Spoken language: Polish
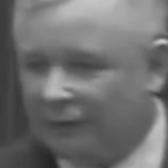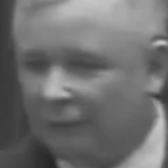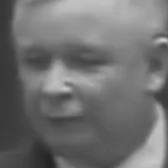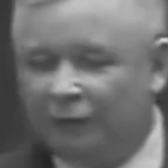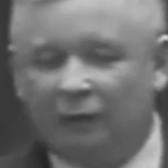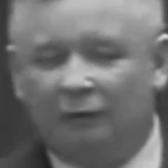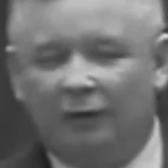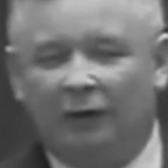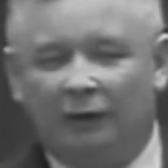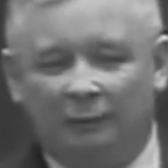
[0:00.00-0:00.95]
Nas nie
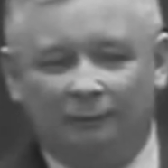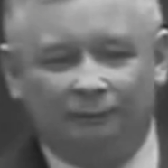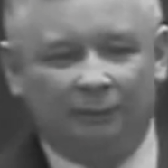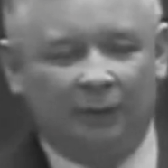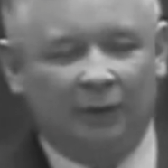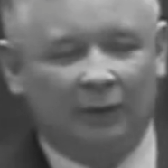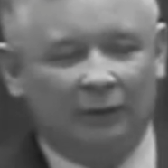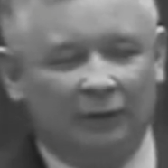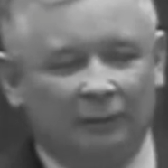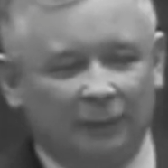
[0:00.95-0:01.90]
przekonają,
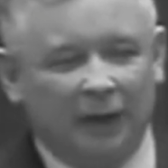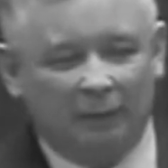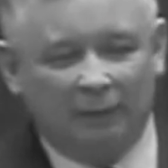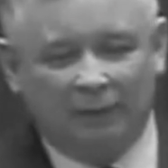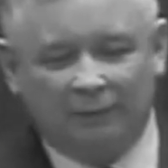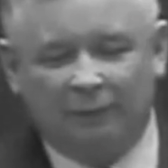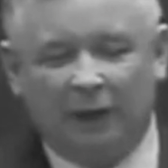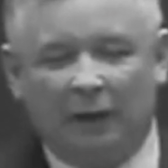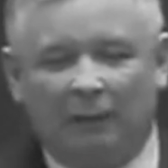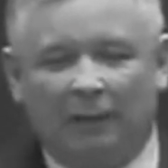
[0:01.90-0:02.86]
że białe jest
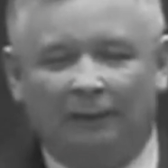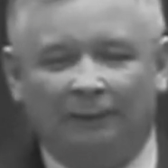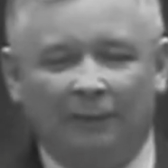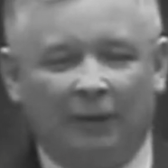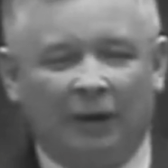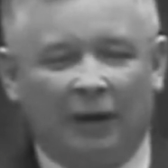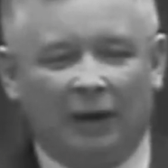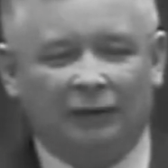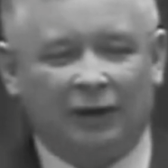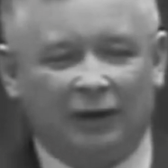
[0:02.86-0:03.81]
białe,
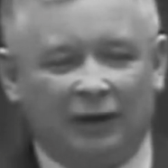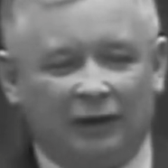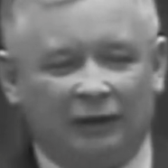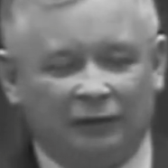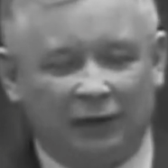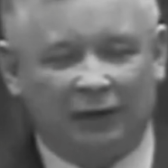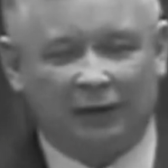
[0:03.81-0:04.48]
a czarne jest